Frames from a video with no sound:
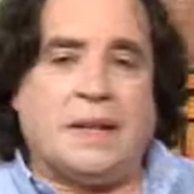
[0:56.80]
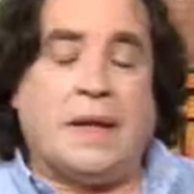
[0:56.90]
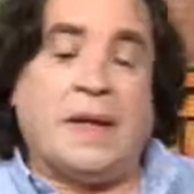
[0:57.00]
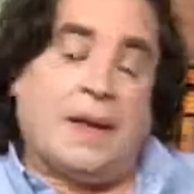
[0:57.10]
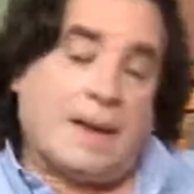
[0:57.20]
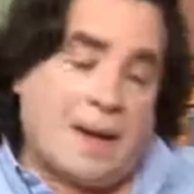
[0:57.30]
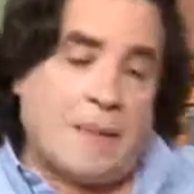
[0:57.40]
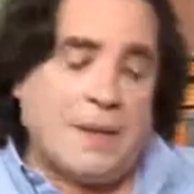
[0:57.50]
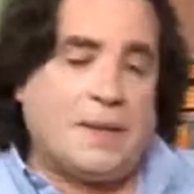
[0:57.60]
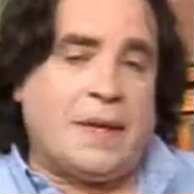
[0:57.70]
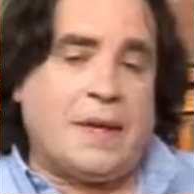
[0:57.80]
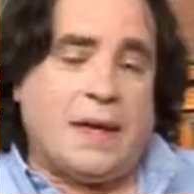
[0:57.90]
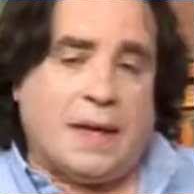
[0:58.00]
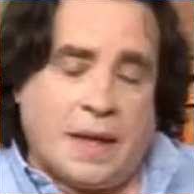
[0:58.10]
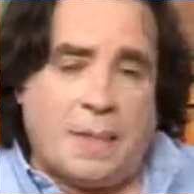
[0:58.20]
eh, realmente
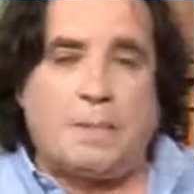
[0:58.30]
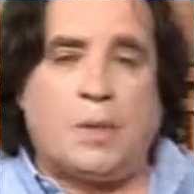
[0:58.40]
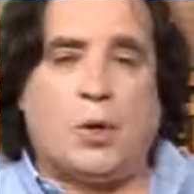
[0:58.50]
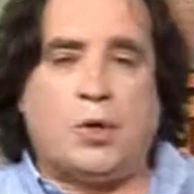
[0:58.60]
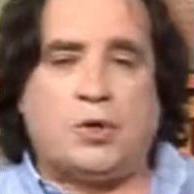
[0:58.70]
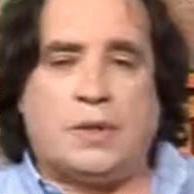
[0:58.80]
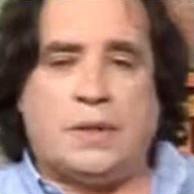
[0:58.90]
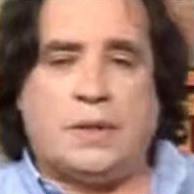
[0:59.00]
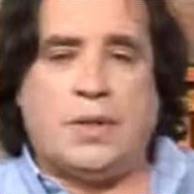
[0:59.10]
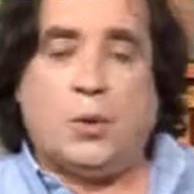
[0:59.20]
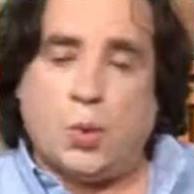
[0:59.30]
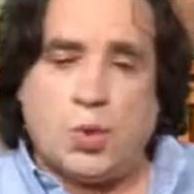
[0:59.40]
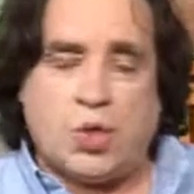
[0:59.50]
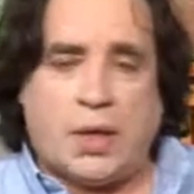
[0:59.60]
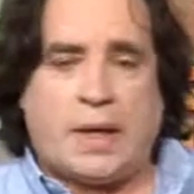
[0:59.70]
ejemplos de
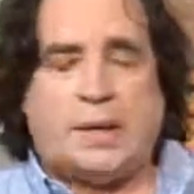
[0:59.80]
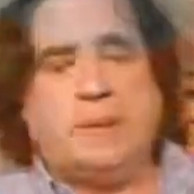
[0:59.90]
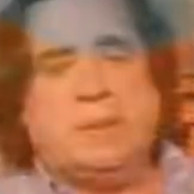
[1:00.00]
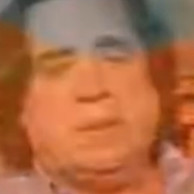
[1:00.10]
lucha,